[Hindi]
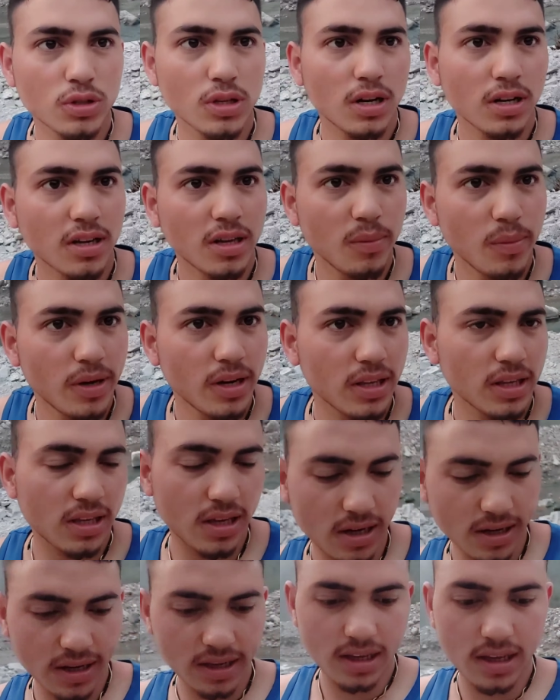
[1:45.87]
इधर रखे मैंने
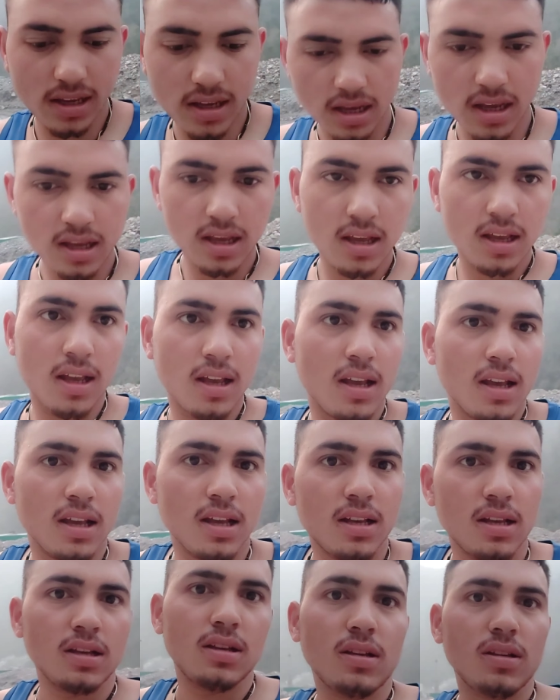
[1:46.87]
कीड़े
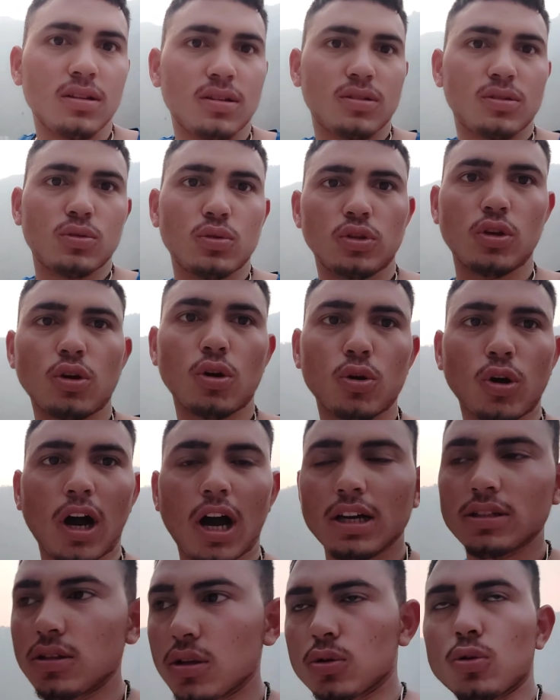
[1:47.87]
सो so, देखो
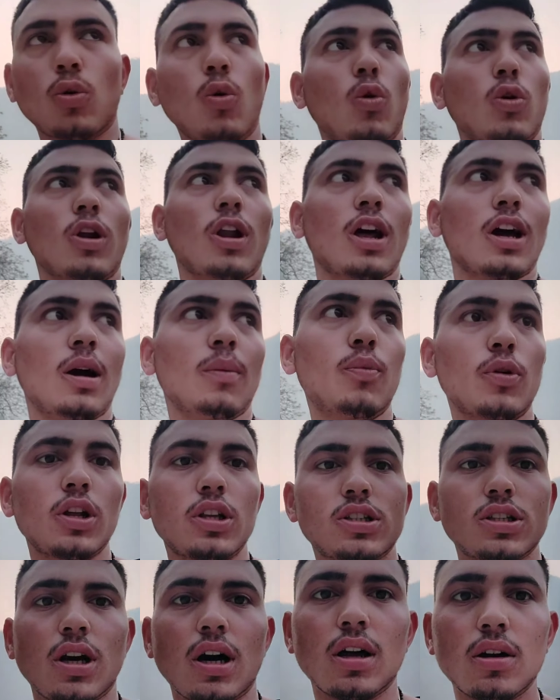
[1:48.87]
आज ना कोहरा लगा
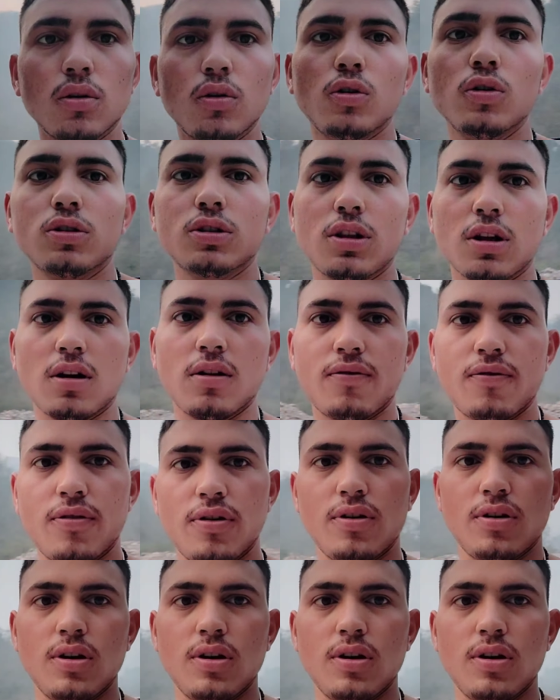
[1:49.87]
पूरा चारों तरफ